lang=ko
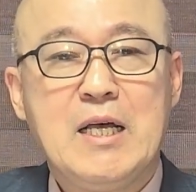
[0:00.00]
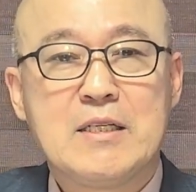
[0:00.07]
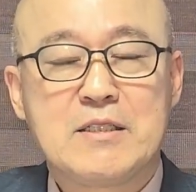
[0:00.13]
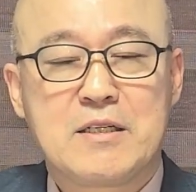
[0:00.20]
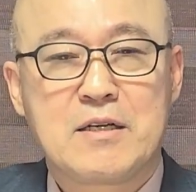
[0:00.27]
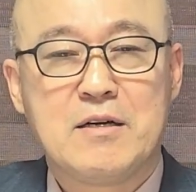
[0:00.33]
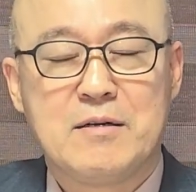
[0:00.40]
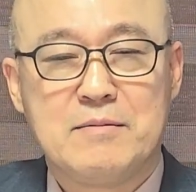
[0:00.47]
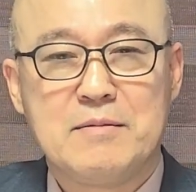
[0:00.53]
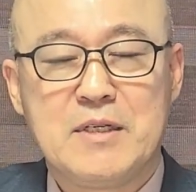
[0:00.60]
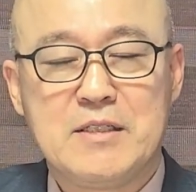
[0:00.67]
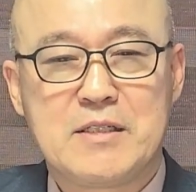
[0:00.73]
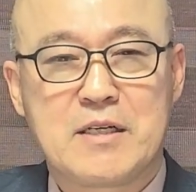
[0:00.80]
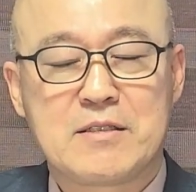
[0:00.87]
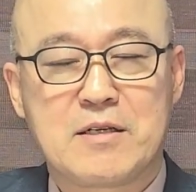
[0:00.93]
지금
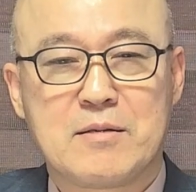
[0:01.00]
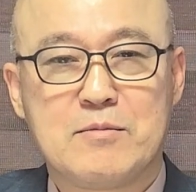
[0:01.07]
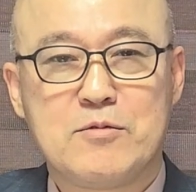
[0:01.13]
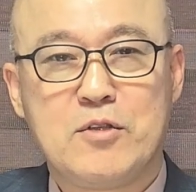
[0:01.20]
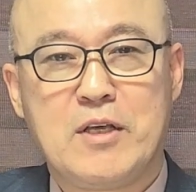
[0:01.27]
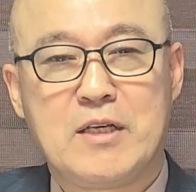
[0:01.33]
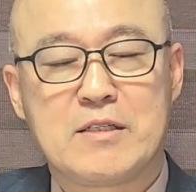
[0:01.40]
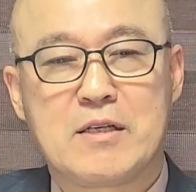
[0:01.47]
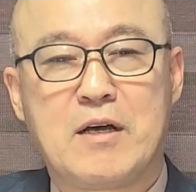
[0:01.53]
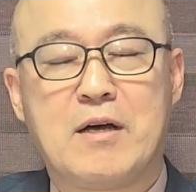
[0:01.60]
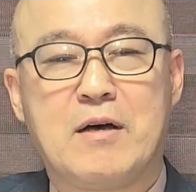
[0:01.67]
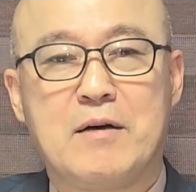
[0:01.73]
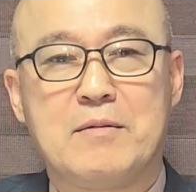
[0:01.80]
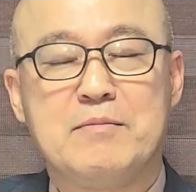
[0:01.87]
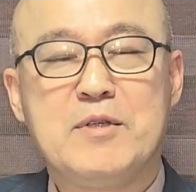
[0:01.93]

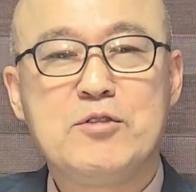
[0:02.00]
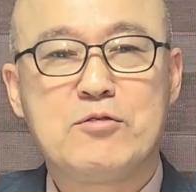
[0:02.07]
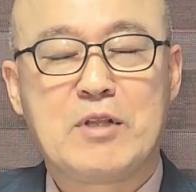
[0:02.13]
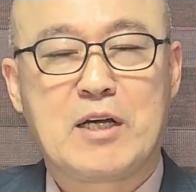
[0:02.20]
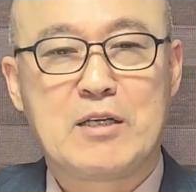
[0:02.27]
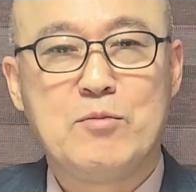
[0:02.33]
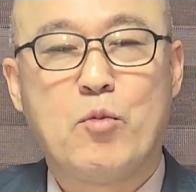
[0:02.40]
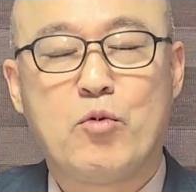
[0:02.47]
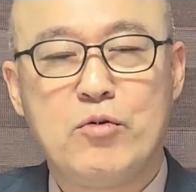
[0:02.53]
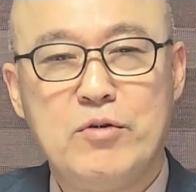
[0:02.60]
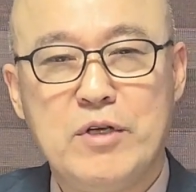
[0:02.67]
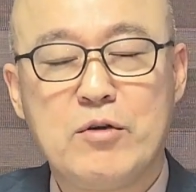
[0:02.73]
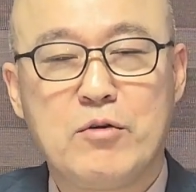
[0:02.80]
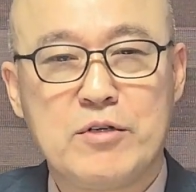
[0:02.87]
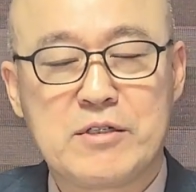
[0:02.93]
인사청문회에서 민주당이
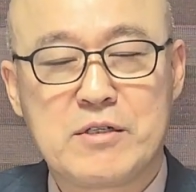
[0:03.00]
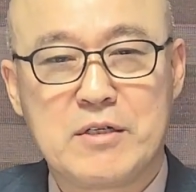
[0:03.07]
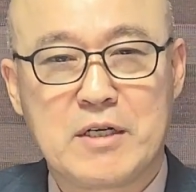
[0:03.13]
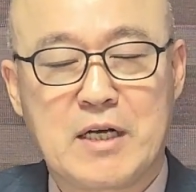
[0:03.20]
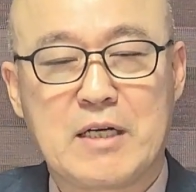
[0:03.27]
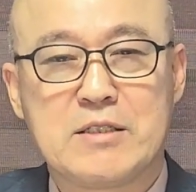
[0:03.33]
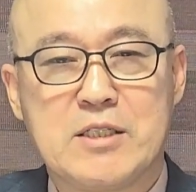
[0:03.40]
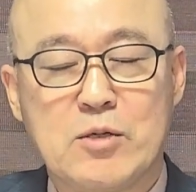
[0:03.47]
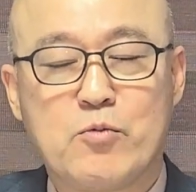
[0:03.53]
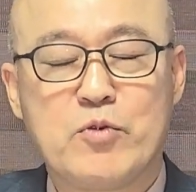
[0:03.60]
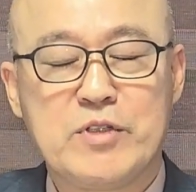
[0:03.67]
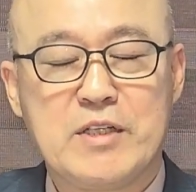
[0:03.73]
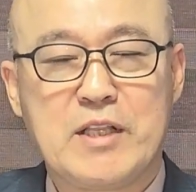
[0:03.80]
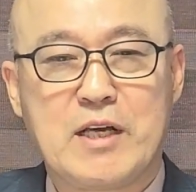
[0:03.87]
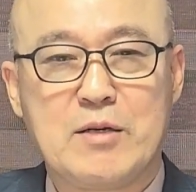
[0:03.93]
몰리고 있으니까
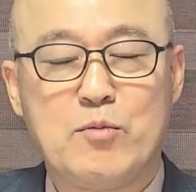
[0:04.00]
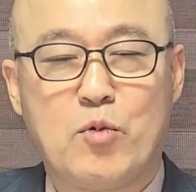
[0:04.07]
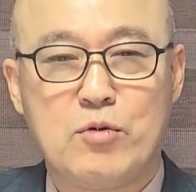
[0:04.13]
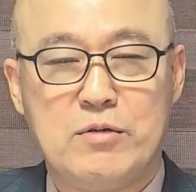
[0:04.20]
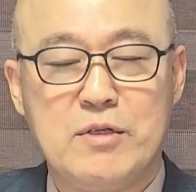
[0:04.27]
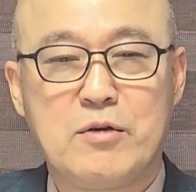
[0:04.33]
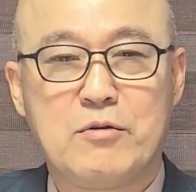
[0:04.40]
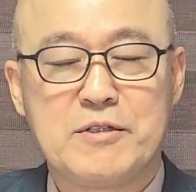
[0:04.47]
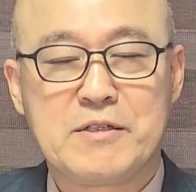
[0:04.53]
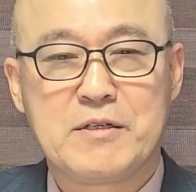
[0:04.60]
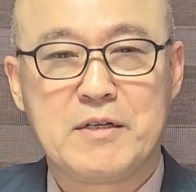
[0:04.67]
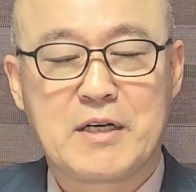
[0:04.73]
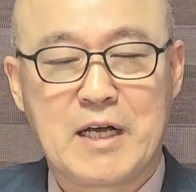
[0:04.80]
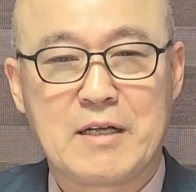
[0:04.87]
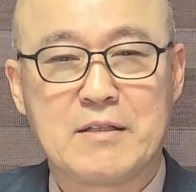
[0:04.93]
직권 여당이 몰리고
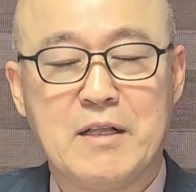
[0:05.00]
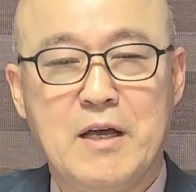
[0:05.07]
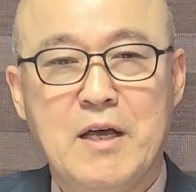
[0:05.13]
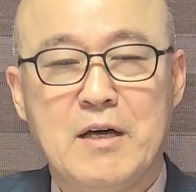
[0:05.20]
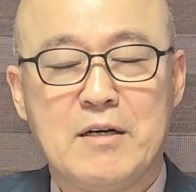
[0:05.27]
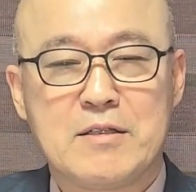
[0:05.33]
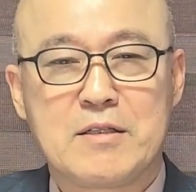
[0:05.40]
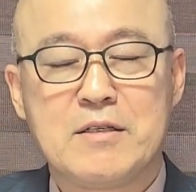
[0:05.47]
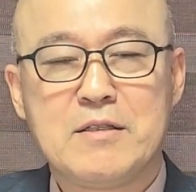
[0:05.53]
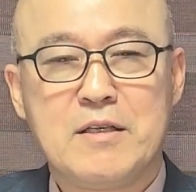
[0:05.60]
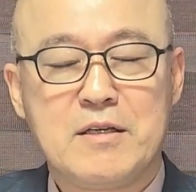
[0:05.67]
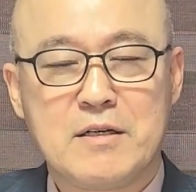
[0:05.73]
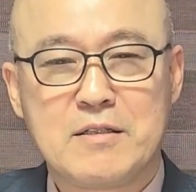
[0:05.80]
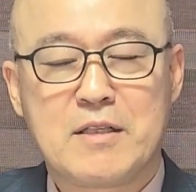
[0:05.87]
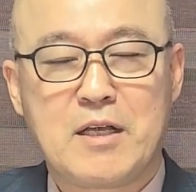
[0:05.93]
있으니까 어떤
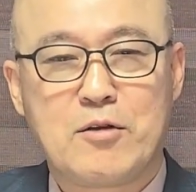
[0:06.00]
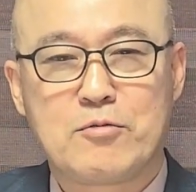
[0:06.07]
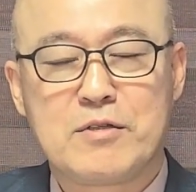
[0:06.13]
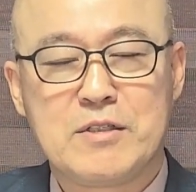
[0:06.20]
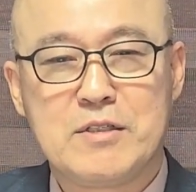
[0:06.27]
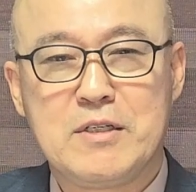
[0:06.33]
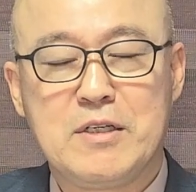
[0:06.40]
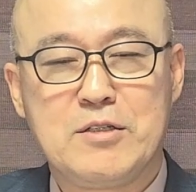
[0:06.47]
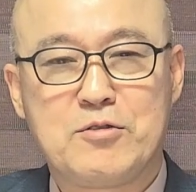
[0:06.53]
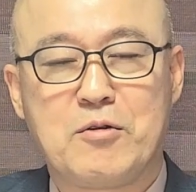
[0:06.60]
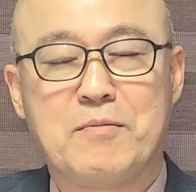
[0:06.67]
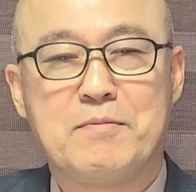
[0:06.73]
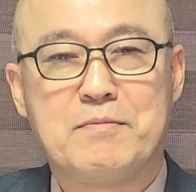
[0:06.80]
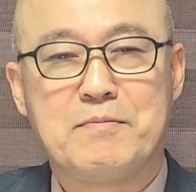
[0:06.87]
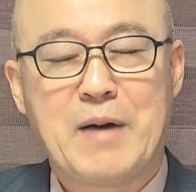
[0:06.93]
형태로든지
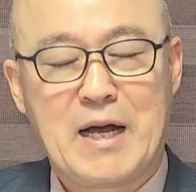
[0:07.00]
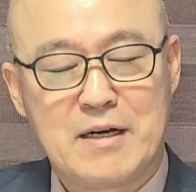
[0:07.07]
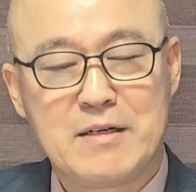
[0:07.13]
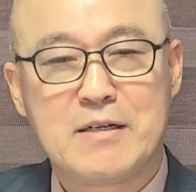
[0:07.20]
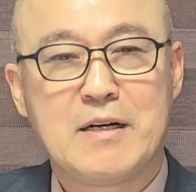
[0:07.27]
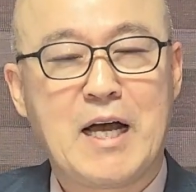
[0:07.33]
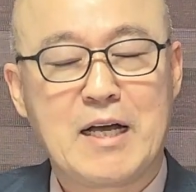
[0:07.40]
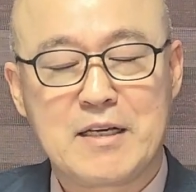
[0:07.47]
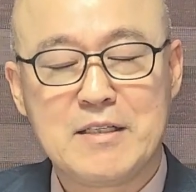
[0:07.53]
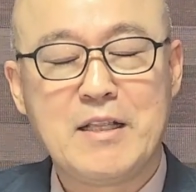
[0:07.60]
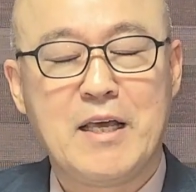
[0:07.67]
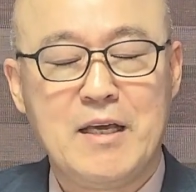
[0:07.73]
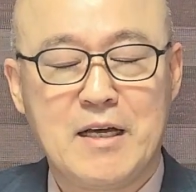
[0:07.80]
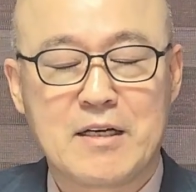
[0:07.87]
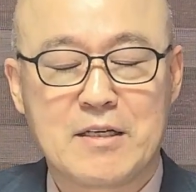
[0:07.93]
좀 방어를 하긴
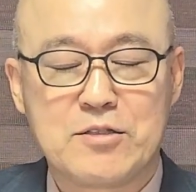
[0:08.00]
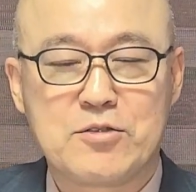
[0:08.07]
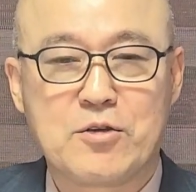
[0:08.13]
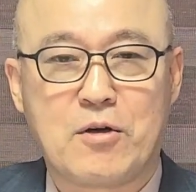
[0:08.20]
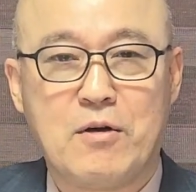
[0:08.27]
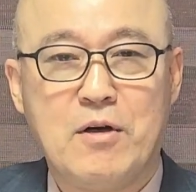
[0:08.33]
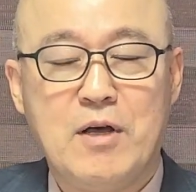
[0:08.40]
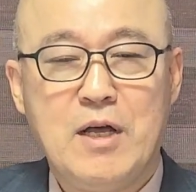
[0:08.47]
해야겠죠.